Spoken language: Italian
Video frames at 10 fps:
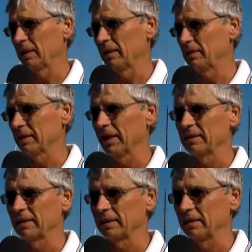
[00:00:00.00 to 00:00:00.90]
agli
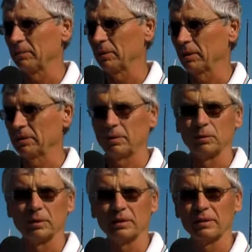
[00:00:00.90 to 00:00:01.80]
standard dei porti
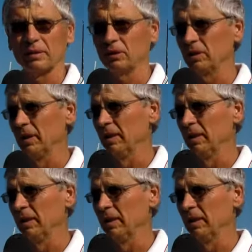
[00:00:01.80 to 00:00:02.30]
turistici